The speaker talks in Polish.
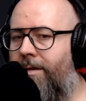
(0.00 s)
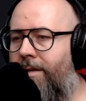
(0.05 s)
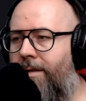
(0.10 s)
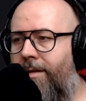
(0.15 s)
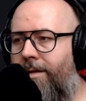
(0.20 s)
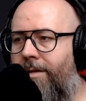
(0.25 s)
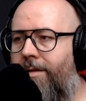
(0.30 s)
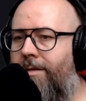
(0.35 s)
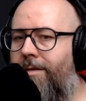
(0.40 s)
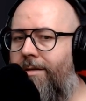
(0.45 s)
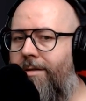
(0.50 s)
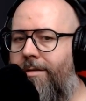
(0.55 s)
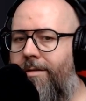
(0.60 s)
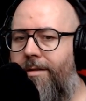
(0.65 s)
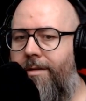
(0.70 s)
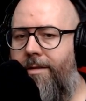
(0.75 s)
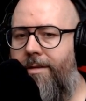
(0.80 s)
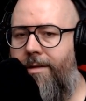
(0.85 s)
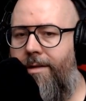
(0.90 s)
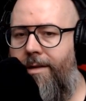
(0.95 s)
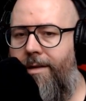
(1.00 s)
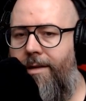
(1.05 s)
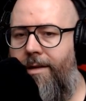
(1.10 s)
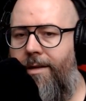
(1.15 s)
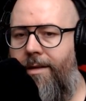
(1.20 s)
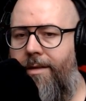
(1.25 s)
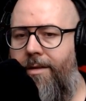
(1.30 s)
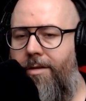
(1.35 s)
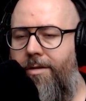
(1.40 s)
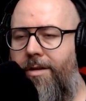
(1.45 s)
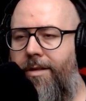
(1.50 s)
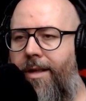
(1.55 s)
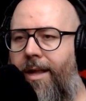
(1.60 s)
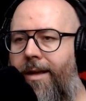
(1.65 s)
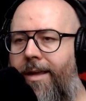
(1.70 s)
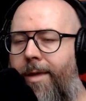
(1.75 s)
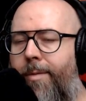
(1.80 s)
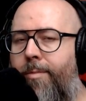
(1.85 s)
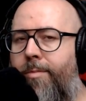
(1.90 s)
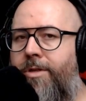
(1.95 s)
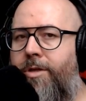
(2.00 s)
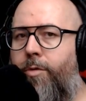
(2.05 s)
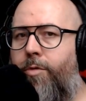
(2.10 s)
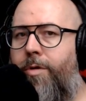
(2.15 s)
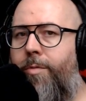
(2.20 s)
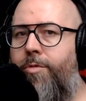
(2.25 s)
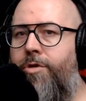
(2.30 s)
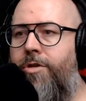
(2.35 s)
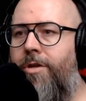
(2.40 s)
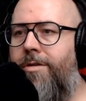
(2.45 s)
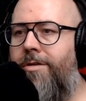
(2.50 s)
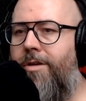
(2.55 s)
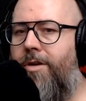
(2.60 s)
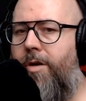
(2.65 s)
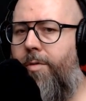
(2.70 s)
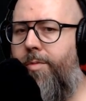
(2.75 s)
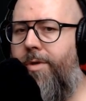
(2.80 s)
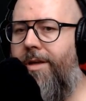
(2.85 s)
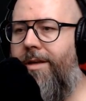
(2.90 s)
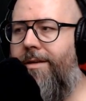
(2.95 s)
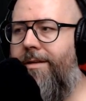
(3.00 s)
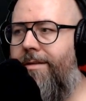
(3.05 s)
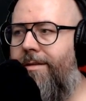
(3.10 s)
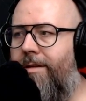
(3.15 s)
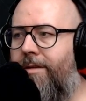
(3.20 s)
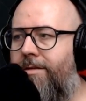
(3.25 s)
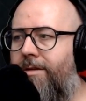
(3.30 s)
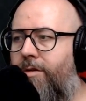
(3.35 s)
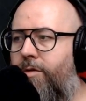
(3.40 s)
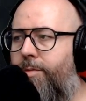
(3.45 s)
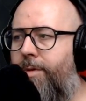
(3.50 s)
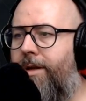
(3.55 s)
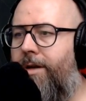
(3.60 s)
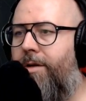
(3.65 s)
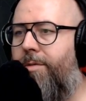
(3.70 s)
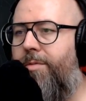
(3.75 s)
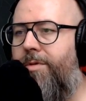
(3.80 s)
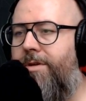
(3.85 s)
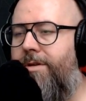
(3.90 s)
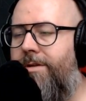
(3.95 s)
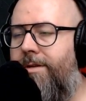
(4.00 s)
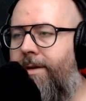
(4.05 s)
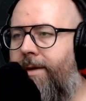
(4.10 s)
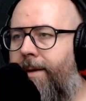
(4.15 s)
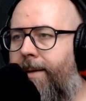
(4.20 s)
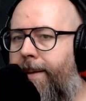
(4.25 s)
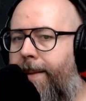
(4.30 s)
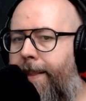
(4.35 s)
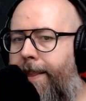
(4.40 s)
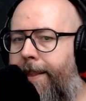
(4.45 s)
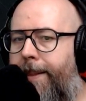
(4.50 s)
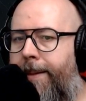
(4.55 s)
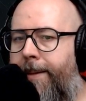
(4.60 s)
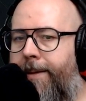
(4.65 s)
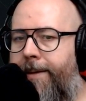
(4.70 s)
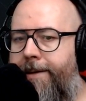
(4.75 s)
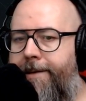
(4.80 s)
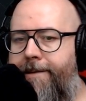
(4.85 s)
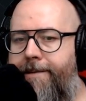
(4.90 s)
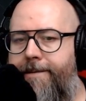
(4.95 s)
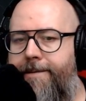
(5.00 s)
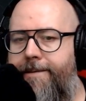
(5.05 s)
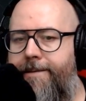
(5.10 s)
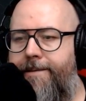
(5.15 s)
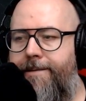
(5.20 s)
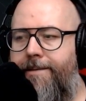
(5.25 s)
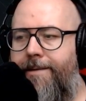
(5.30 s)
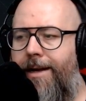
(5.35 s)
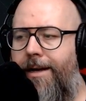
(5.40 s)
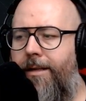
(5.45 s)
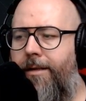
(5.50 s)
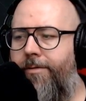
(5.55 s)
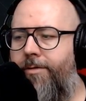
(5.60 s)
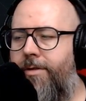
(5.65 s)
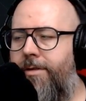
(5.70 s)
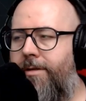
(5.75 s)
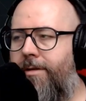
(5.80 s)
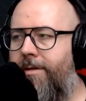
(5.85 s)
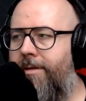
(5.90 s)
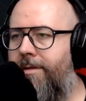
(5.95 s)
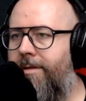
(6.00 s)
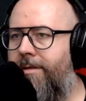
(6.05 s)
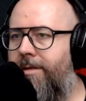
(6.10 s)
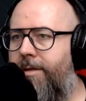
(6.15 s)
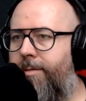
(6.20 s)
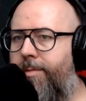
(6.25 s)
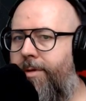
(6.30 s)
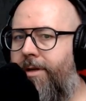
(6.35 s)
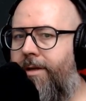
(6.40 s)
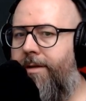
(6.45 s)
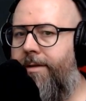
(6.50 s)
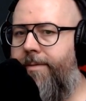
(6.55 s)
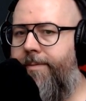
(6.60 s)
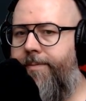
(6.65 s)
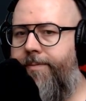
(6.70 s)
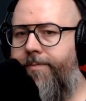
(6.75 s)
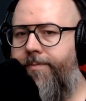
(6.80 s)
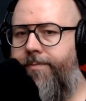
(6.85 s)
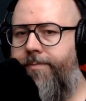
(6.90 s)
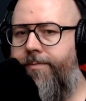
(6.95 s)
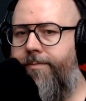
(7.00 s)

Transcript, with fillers: Nie to. To nie tak. Ja bym chciał robić to, co robię, to, co lubię robić. E, ale to wszystko jest do zrobienia.